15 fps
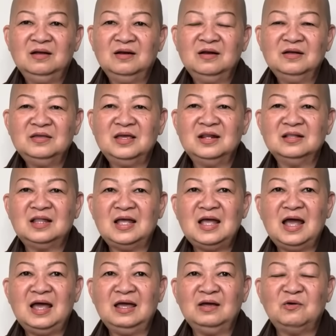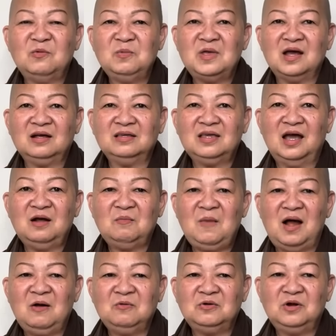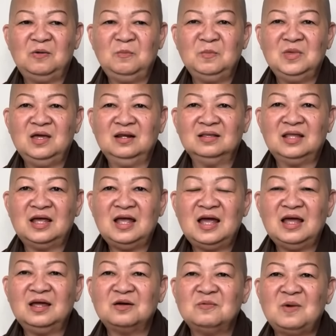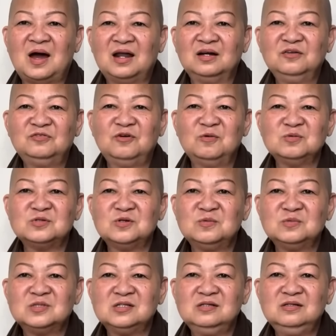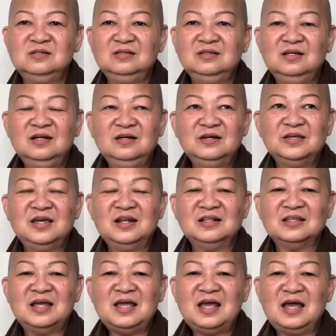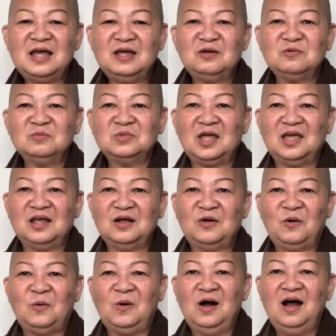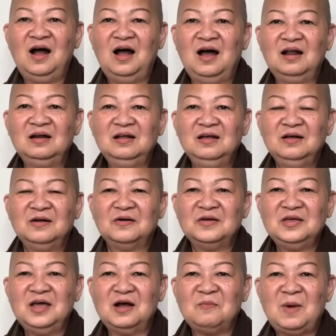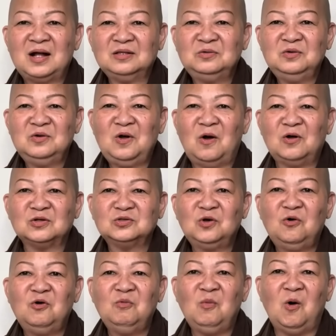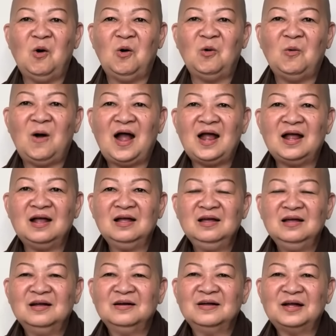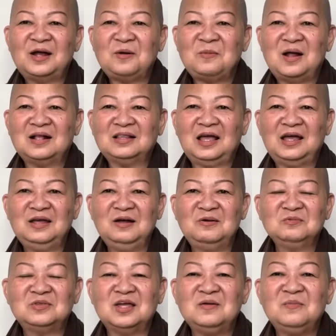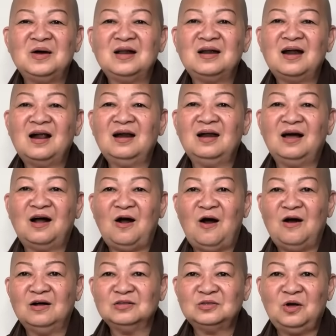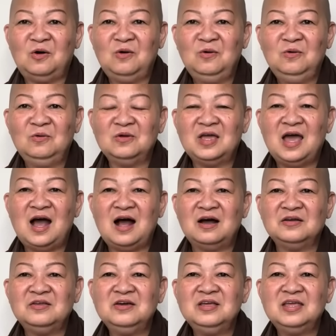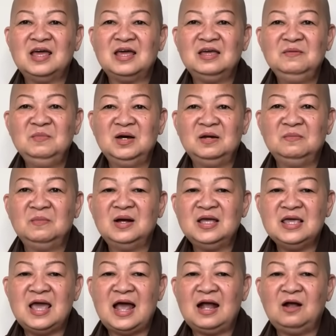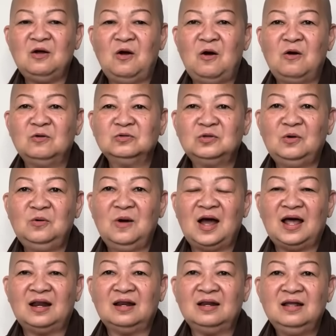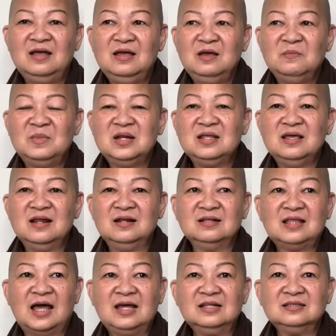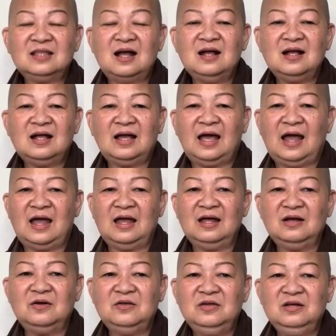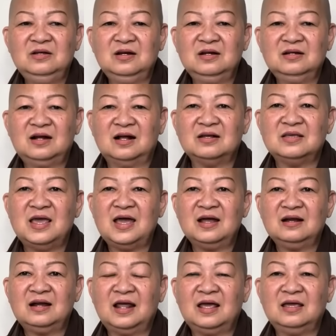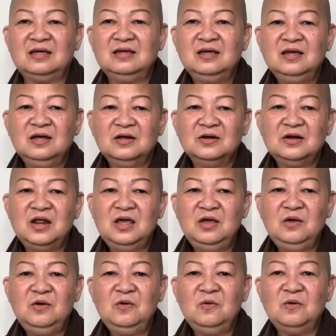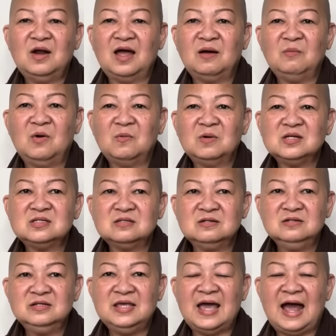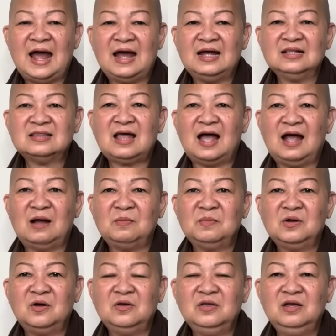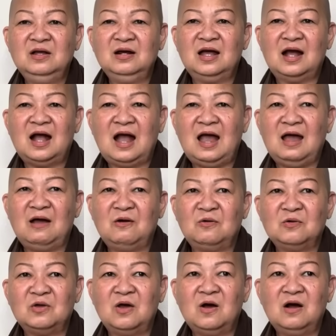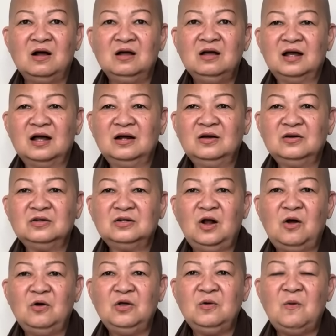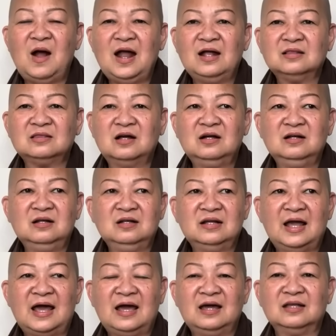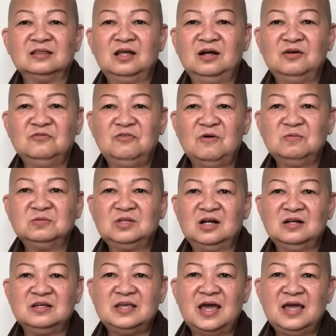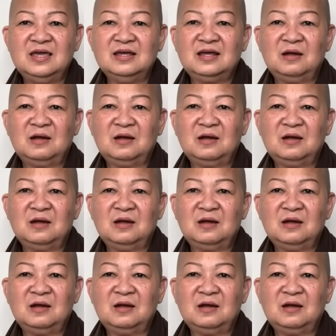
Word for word: Nhìn thấy ai cũng vật chất bao trùm, nhìn thấy ai cũng hạnh phúc sung sướng, nhìn thấy ai cũng tiền của hết, rồi giờ bắt tôi ngồi tu buồn quá đó các bạn thấy không, thì mình rất là khó tu. Nhờ như vậy mình mới giác ngộ tu hành. Mình nhìn thấy tất cả coi như trên trần gian này đều là một cái sự giả tạm, coi như là hào nhón hả, nó trôi qua từng ngày, từng phút, từng giây.